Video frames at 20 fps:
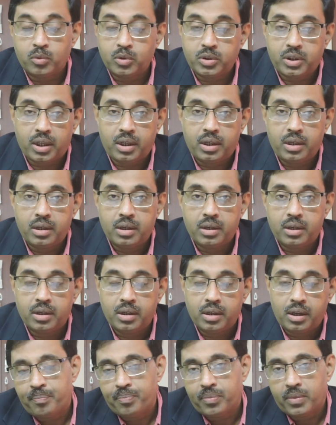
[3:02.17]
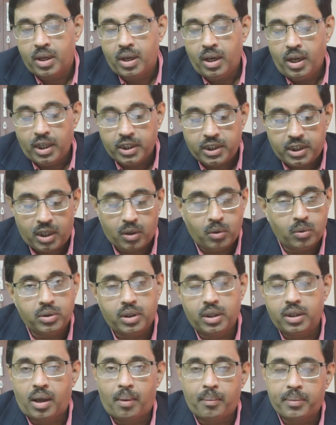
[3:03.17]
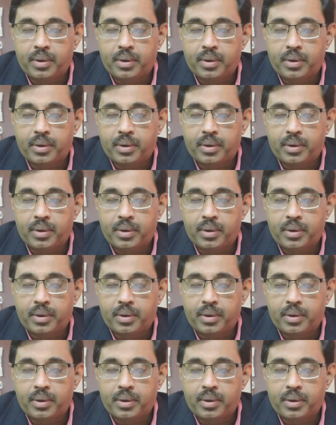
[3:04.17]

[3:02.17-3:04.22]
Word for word: বুঝে যেহুদিন